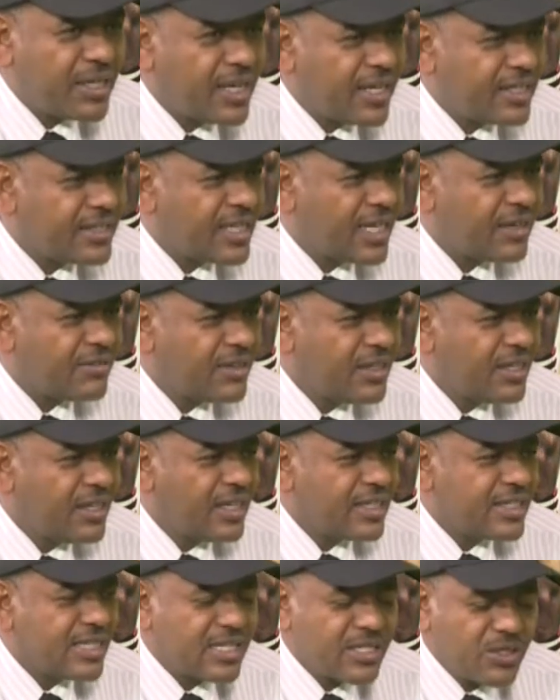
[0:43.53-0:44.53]
الاهداف
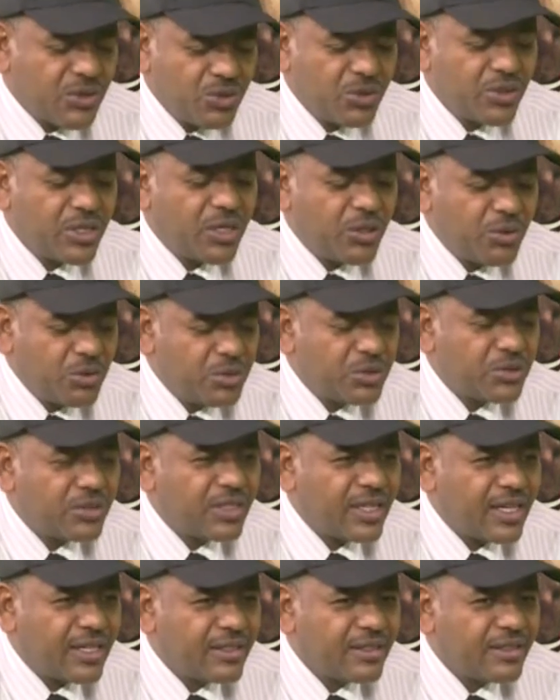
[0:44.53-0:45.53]
اساس انه هو
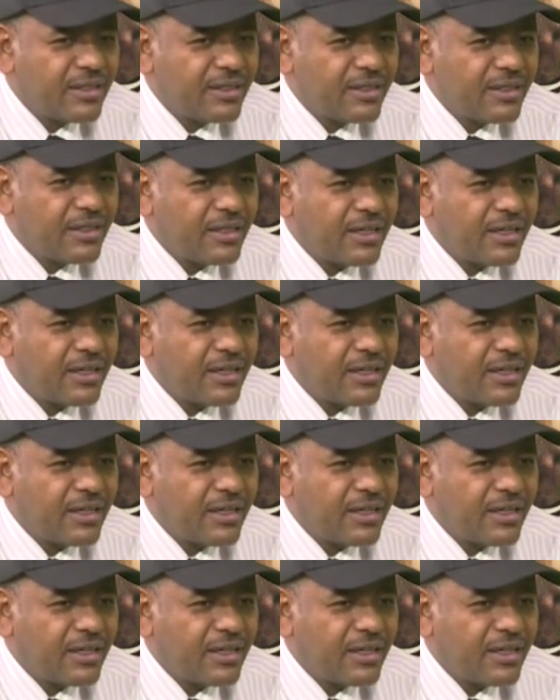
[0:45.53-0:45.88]
يعود يعني